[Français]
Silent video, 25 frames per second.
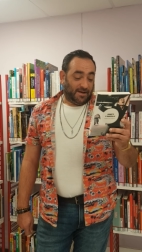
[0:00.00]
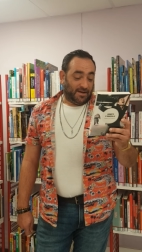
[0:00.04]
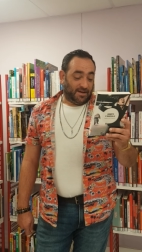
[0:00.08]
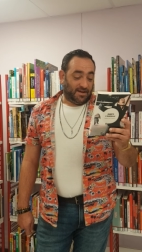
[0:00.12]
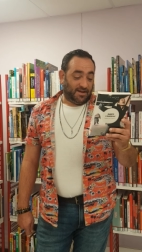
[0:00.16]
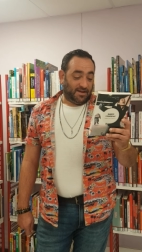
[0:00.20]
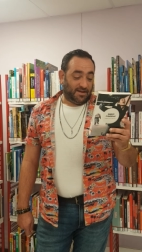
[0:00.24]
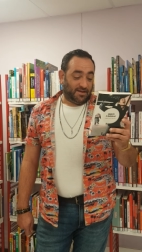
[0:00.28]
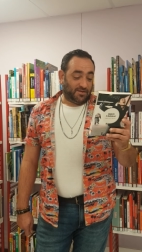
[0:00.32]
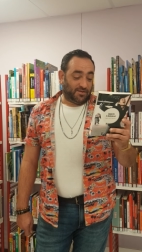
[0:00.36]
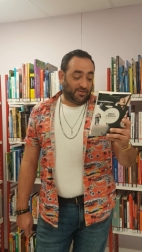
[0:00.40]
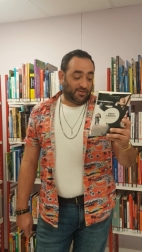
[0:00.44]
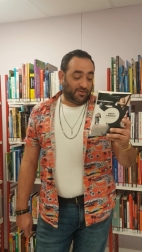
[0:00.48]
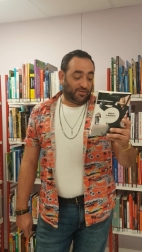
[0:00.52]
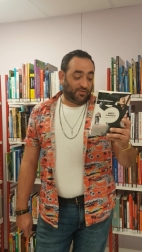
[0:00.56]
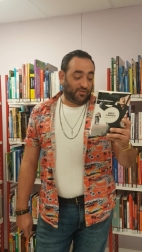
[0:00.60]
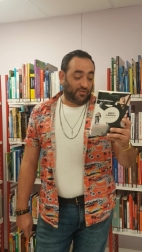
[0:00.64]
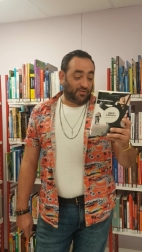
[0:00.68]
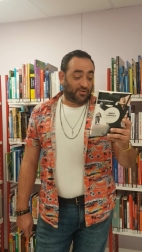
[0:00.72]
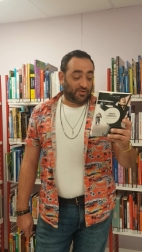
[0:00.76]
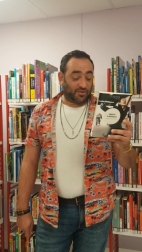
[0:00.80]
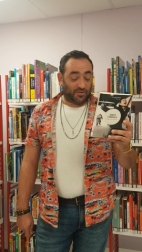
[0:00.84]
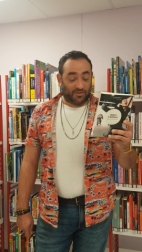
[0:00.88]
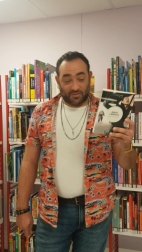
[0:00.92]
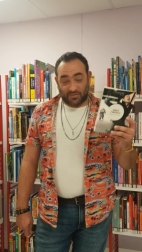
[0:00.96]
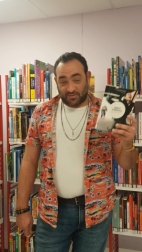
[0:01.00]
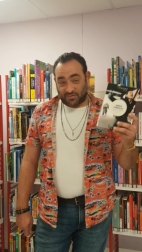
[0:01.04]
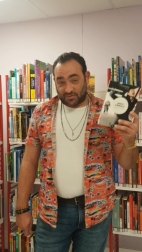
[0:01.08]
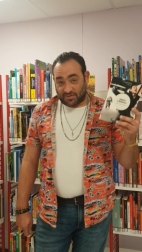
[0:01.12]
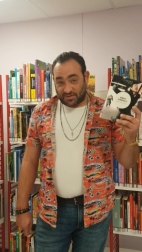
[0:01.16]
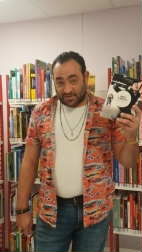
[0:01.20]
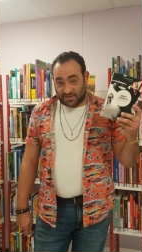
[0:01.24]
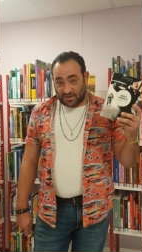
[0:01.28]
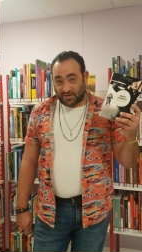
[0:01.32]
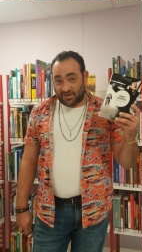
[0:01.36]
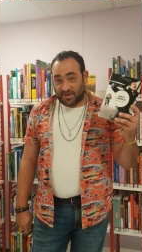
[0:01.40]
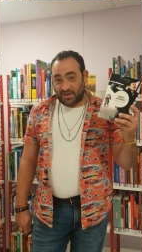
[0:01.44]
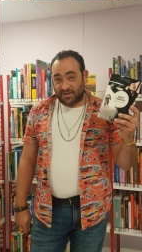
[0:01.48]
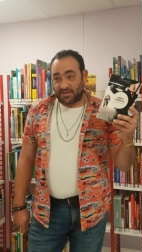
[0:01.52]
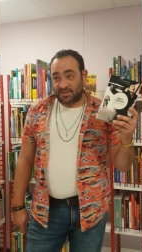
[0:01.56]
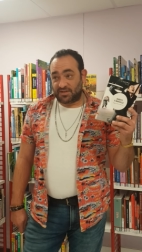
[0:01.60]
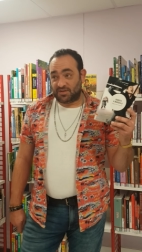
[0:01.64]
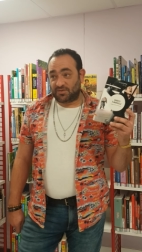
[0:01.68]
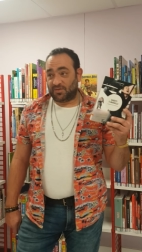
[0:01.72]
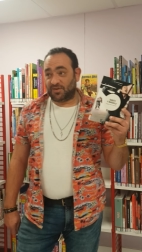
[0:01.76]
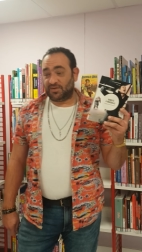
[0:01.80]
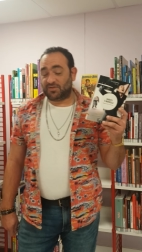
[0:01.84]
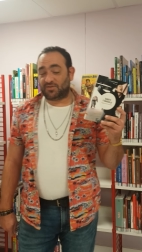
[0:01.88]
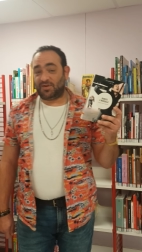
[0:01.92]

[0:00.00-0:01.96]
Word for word: Et donc, c'est une réédition. à hein.